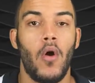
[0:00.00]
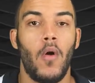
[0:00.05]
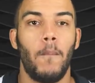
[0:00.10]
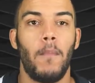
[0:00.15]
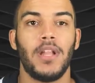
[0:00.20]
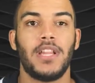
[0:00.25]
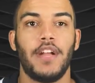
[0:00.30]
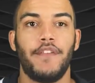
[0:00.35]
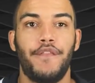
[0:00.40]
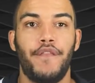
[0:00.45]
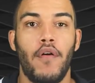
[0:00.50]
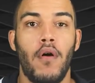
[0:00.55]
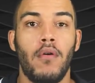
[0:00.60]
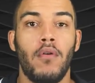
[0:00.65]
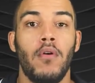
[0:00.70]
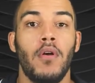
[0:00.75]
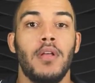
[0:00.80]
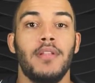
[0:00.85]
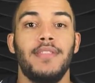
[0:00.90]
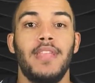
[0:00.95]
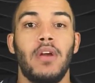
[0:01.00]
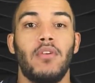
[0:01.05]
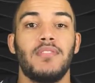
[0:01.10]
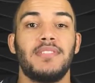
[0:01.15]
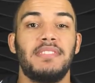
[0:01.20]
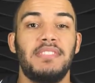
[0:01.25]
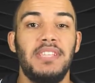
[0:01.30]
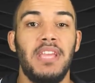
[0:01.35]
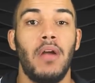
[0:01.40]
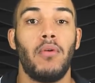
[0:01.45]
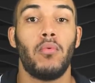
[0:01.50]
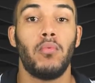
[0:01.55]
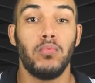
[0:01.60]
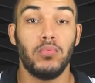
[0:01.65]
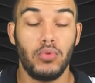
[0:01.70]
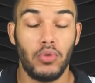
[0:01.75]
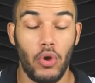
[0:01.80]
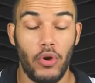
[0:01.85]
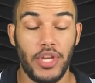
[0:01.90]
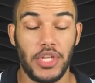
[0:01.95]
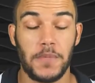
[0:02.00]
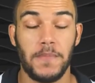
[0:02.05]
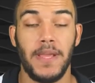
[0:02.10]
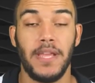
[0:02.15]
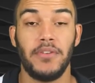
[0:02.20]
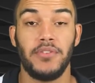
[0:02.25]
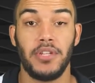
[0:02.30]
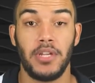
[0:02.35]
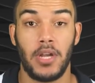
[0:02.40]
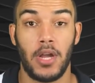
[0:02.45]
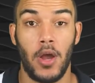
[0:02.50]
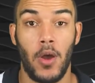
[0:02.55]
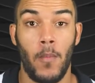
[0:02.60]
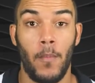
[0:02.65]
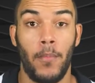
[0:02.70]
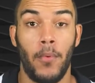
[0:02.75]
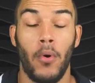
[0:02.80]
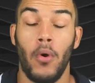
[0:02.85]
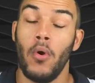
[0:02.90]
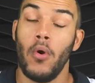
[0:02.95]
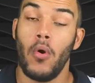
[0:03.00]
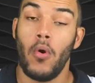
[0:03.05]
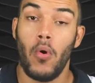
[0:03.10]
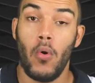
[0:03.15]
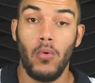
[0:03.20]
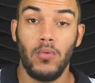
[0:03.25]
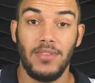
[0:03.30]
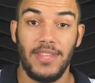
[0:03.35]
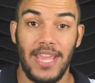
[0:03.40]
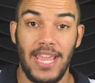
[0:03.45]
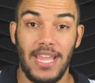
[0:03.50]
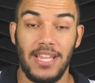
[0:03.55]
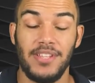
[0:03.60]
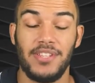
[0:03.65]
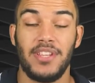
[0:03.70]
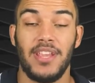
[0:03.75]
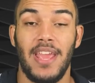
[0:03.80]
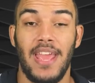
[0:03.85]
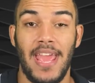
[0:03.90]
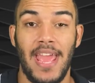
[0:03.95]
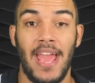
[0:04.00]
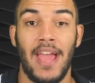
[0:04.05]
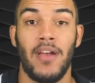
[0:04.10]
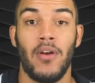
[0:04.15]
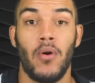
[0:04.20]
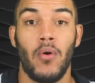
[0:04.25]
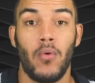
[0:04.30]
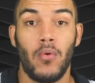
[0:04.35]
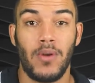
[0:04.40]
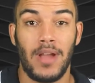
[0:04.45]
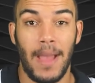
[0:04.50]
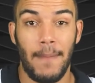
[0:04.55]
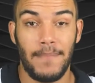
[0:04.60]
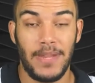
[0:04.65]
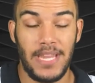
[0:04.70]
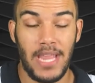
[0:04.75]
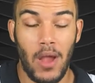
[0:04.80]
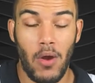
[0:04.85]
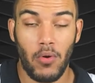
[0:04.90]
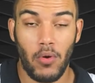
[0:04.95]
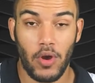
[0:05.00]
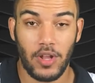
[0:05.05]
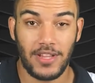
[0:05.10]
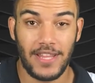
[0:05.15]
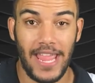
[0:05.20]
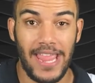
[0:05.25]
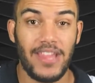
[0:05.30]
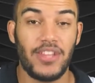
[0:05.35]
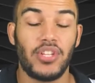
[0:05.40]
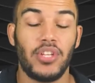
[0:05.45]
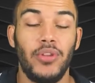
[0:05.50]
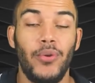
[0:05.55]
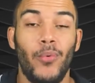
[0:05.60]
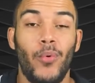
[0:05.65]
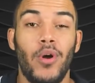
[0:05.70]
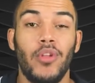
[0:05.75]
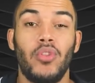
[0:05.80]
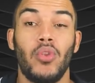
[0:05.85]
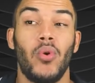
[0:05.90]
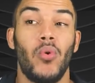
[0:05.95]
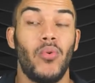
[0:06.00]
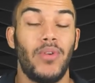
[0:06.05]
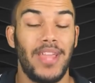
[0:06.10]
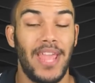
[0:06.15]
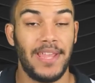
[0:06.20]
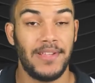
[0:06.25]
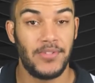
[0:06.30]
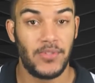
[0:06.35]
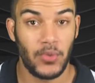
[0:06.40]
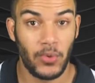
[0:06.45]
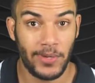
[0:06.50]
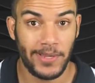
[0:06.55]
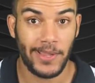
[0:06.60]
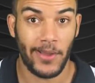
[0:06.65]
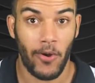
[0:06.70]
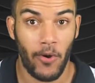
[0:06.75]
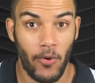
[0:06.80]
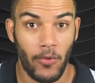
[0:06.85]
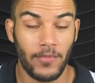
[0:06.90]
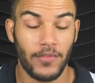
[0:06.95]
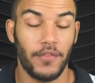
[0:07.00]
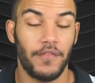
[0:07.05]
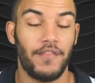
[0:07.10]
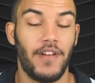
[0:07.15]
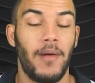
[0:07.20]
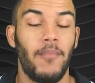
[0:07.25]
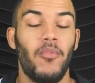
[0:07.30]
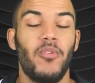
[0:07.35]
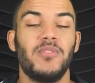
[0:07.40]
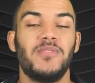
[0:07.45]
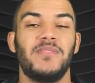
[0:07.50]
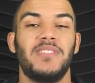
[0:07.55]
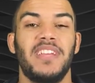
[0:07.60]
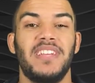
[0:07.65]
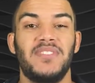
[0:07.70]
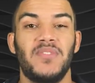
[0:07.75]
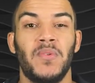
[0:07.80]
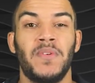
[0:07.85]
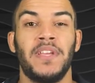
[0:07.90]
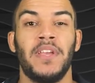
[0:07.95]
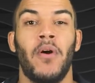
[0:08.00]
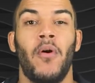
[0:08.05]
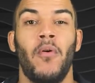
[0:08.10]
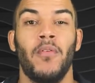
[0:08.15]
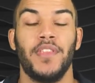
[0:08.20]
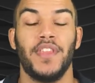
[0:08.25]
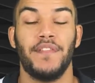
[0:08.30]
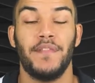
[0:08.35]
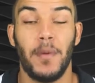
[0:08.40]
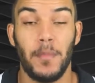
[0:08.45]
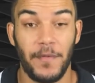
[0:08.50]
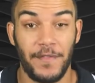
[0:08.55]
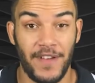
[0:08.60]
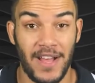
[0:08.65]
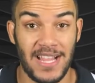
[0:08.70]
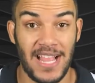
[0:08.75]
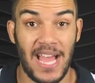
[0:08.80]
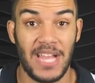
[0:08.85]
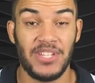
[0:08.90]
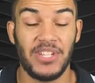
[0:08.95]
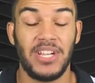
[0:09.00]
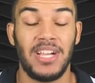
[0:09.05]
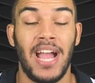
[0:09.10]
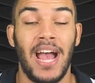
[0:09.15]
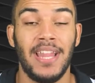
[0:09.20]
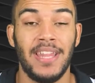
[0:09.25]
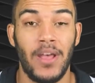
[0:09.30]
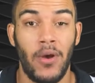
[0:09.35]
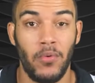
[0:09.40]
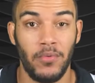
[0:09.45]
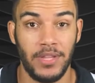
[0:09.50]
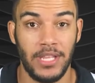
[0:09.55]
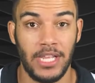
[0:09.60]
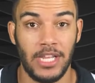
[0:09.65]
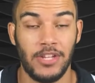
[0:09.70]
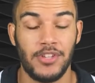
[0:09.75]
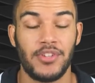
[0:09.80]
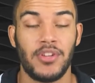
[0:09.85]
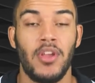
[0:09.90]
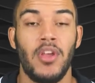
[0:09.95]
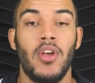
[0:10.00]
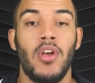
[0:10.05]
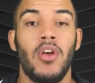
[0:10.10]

Botafogo negocia com dois meios de campo. Um deles é o Gabriel Cortez e o outro o Keisuke Honda, o famoso Keisuke Honda. Vamos falar de cada um deles.